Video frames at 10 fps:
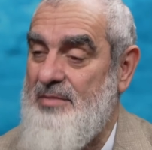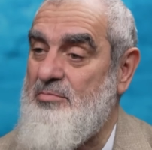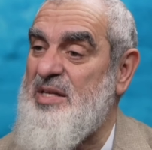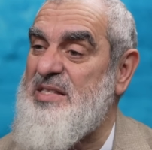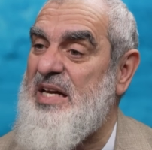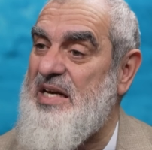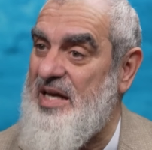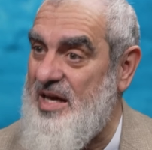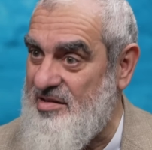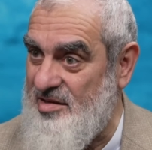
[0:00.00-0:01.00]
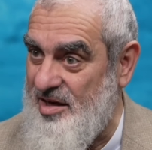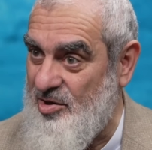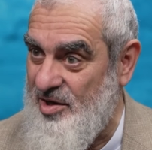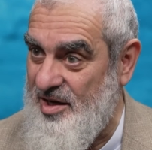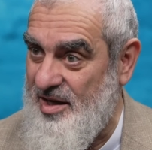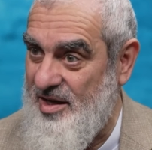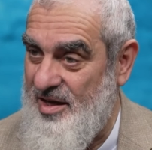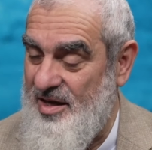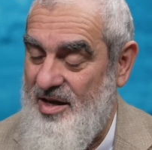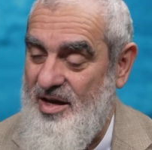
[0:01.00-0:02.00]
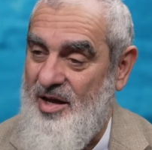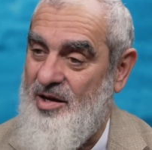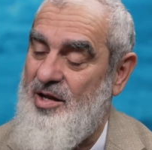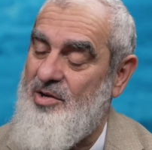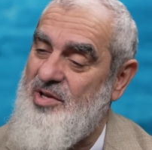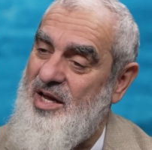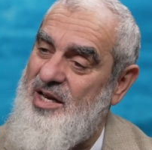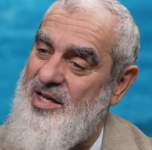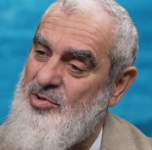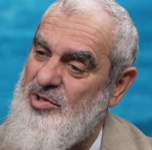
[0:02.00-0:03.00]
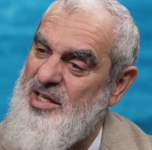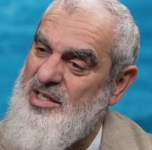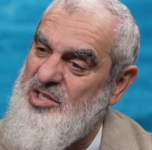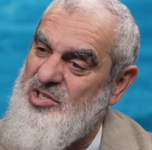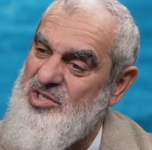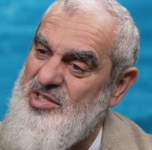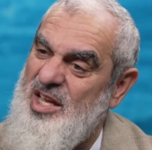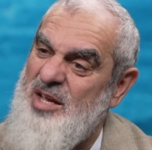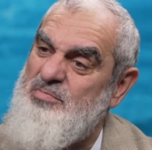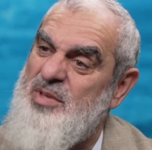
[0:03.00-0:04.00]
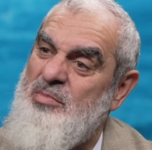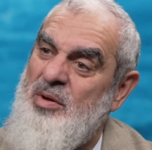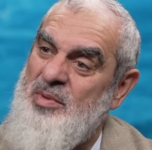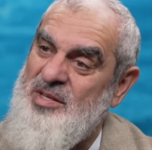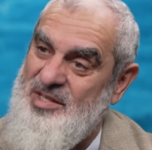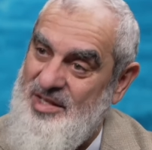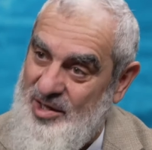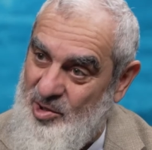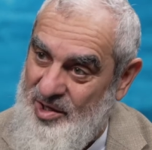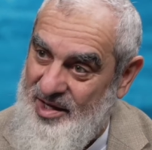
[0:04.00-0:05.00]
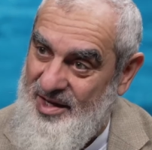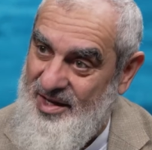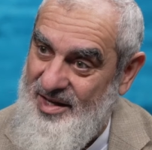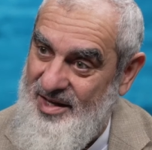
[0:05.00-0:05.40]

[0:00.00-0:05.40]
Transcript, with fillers: mazarratına göre, Allahu Teala'nın ona necis deyip dememesine göre,